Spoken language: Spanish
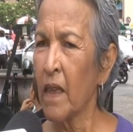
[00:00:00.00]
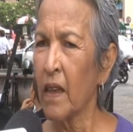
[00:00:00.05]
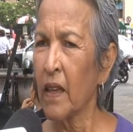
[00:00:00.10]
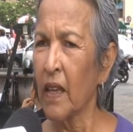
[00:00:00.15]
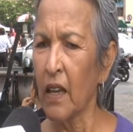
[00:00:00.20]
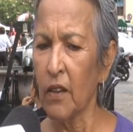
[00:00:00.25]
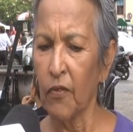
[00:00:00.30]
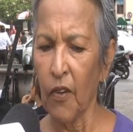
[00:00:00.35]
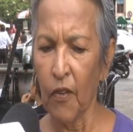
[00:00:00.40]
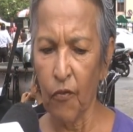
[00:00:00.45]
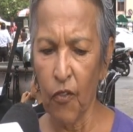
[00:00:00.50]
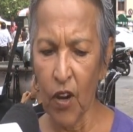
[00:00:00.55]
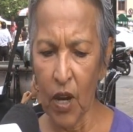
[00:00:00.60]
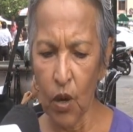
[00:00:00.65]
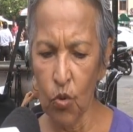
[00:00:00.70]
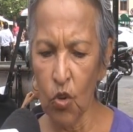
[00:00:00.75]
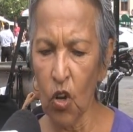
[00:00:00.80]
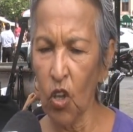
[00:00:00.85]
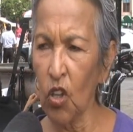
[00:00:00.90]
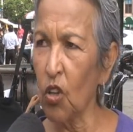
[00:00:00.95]
que fue
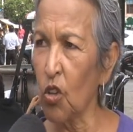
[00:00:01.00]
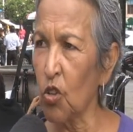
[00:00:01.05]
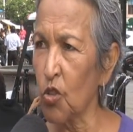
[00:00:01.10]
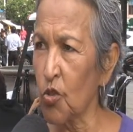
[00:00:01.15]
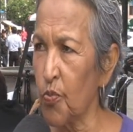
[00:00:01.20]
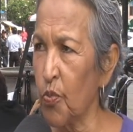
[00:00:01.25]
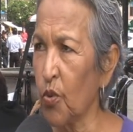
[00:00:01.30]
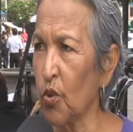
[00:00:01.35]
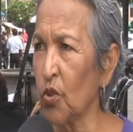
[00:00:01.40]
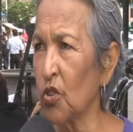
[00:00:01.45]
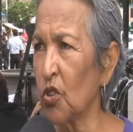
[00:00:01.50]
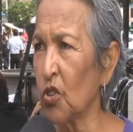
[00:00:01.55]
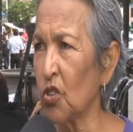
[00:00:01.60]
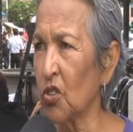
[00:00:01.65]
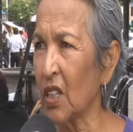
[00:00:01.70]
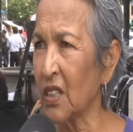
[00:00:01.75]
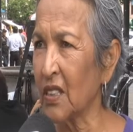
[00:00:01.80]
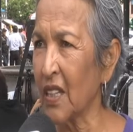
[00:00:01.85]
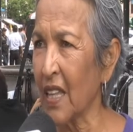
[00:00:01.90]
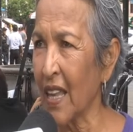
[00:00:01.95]
uno de los puntos
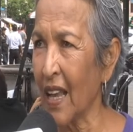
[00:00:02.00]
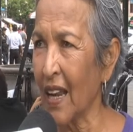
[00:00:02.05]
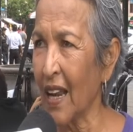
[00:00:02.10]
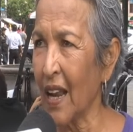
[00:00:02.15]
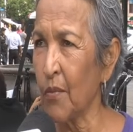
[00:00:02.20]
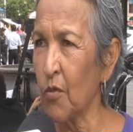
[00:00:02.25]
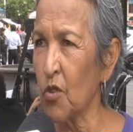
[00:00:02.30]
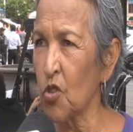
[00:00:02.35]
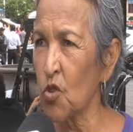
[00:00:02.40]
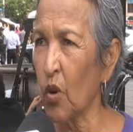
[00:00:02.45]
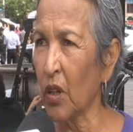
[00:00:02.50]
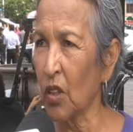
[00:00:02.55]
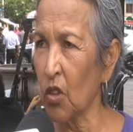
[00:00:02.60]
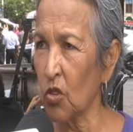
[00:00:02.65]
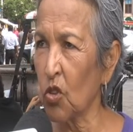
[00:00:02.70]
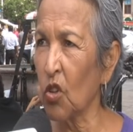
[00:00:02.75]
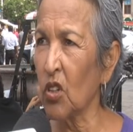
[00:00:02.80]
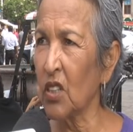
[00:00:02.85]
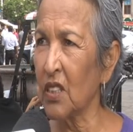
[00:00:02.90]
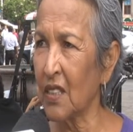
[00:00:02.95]
que señalamos cuando
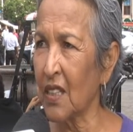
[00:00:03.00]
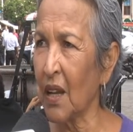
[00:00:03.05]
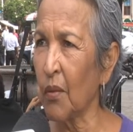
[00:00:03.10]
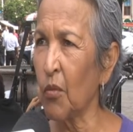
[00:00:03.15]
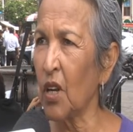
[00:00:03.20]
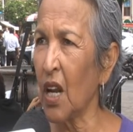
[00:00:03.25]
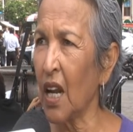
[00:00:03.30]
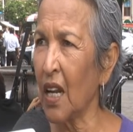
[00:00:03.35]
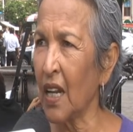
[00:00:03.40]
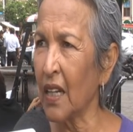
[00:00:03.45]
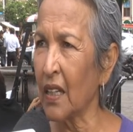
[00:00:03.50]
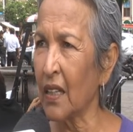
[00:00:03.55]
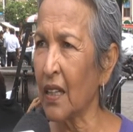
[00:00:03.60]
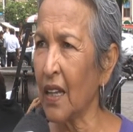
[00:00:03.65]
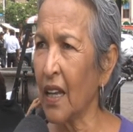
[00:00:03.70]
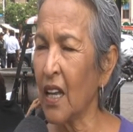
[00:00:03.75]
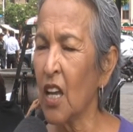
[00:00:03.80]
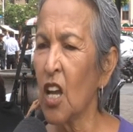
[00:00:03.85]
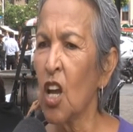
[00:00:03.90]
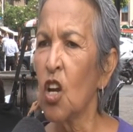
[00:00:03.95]
solicitamos la
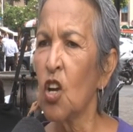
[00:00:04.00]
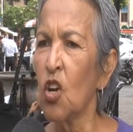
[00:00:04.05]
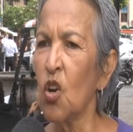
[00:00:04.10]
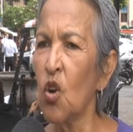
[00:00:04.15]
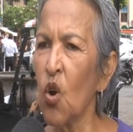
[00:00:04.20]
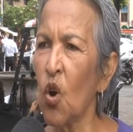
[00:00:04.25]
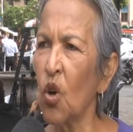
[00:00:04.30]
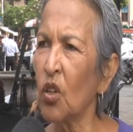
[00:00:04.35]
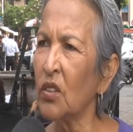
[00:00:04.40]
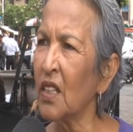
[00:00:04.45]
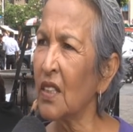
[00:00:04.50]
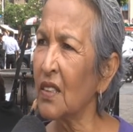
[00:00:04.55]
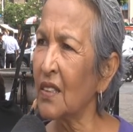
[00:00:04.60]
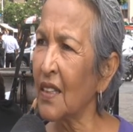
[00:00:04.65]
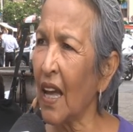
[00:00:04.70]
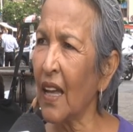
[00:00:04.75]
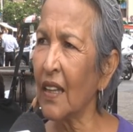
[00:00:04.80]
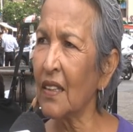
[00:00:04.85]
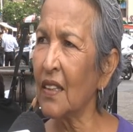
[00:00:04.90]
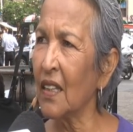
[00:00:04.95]
alerta, no se
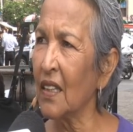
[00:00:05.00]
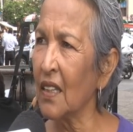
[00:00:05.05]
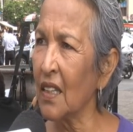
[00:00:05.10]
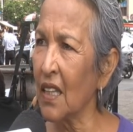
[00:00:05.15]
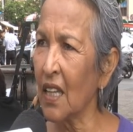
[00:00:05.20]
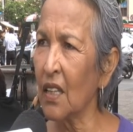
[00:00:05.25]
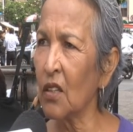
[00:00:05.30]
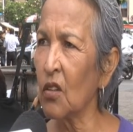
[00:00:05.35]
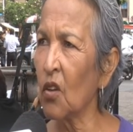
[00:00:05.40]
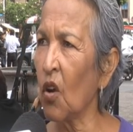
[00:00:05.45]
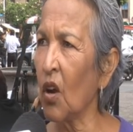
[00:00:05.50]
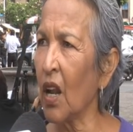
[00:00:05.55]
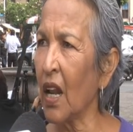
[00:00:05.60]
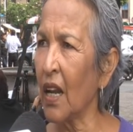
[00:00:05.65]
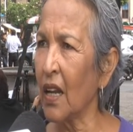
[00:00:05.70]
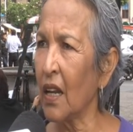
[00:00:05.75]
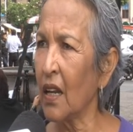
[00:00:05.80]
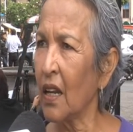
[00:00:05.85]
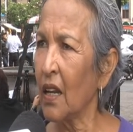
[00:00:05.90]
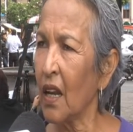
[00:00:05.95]
está atendiendo
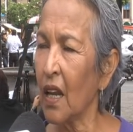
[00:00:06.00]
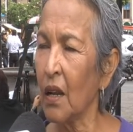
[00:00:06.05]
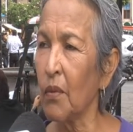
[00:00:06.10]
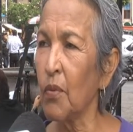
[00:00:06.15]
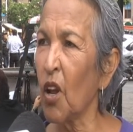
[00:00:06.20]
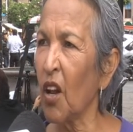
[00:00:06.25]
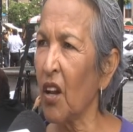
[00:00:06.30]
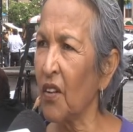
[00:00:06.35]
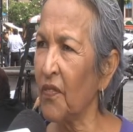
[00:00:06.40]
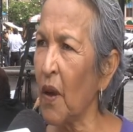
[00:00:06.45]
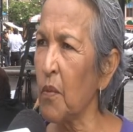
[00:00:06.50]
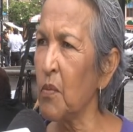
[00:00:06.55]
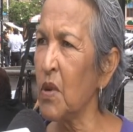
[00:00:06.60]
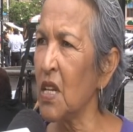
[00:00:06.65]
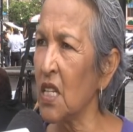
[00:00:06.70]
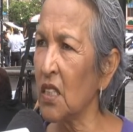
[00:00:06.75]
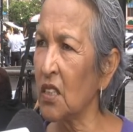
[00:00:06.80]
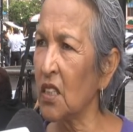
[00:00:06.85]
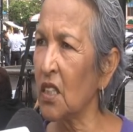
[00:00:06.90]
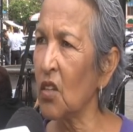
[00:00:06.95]
el, el,
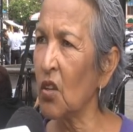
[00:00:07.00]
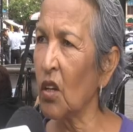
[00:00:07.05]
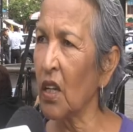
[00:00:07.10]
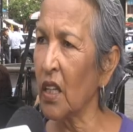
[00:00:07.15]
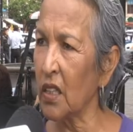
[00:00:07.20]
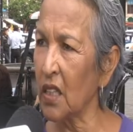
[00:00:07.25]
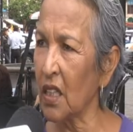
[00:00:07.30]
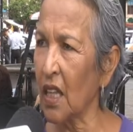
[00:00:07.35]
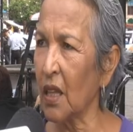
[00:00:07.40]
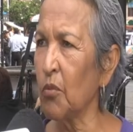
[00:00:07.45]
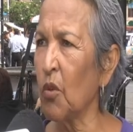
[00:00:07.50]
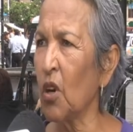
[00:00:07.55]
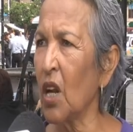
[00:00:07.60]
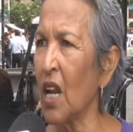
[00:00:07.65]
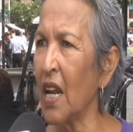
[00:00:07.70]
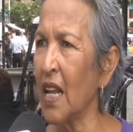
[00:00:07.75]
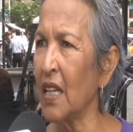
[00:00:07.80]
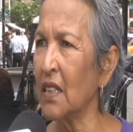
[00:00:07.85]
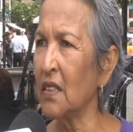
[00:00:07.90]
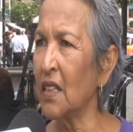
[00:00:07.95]
feminicidio en la entidad
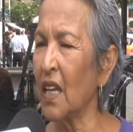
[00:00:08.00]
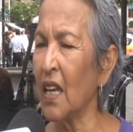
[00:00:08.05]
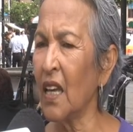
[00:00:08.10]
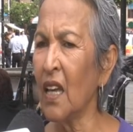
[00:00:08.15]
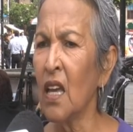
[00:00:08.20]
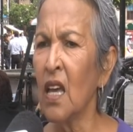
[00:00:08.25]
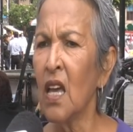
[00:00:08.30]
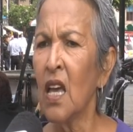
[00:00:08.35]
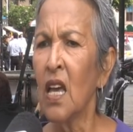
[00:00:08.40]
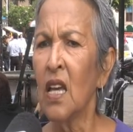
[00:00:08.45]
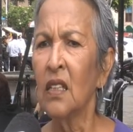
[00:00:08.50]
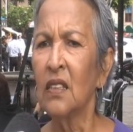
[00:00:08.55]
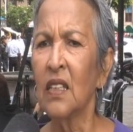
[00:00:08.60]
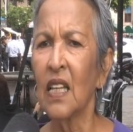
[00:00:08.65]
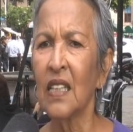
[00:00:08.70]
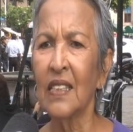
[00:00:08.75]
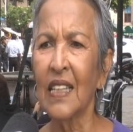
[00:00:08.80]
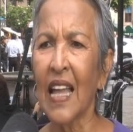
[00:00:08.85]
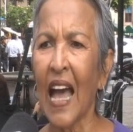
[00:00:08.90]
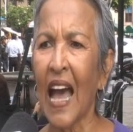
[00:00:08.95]
morelense, se
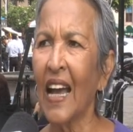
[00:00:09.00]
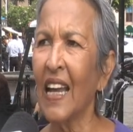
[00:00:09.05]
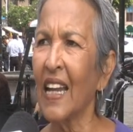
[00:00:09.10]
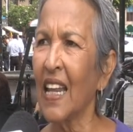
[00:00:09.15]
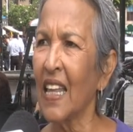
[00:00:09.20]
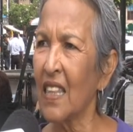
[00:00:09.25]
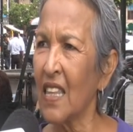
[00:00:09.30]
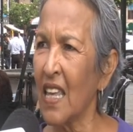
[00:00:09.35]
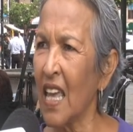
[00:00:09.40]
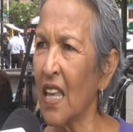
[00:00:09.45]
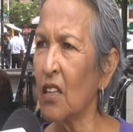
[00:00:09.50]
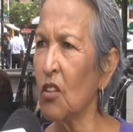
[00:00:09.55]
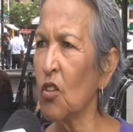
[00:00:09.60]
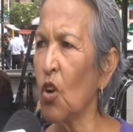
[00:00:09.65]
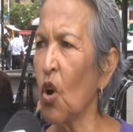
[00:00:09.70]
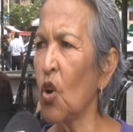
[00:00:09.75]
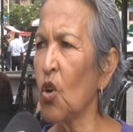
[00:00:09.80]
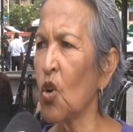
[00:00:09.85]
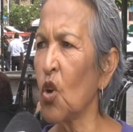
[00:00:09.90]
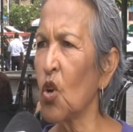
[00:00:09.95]
está
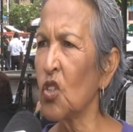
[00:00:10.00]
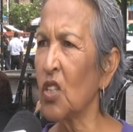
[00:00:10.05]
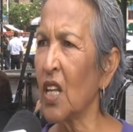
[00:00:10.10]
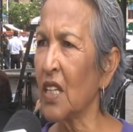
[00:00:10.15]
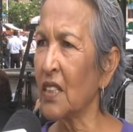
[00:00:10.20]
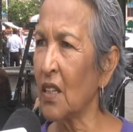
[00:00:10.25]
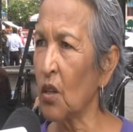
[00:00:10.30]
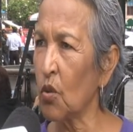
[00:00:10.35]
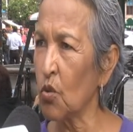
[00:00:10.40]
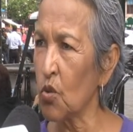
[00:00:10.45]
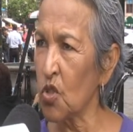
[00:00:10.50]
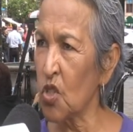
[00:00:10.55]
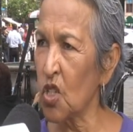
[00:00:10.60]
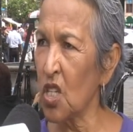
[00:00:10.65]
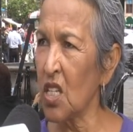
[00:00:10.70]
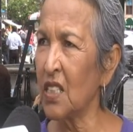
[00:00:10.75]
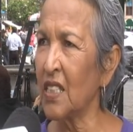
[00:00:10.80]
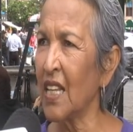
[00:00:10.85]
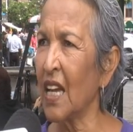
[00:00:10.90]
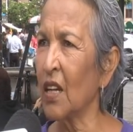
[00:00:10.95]
agrediendo, no se hace
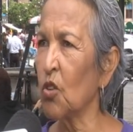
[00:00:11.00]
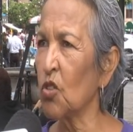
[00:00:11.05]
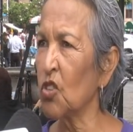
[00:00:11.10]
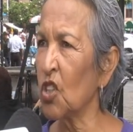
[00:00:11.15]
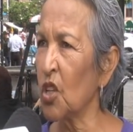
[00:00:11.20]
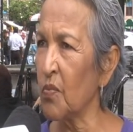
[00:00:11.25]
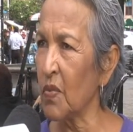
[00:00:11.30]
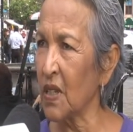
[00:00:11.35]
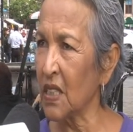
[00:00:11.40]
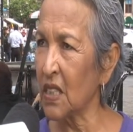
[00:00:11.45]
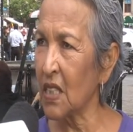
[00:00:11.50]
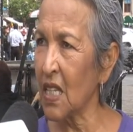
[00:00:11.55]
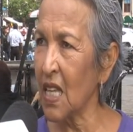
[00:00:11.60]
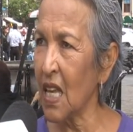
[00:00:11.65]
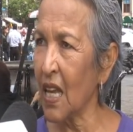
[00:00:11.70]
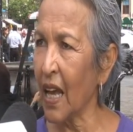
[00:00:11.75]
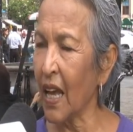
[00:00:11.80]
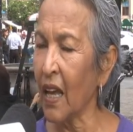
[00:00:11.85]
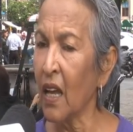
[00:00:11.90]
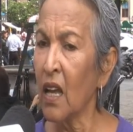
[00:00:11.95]
justicia, no se
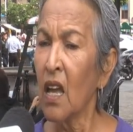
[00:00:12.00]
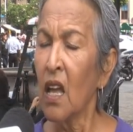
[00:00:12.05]
investiga.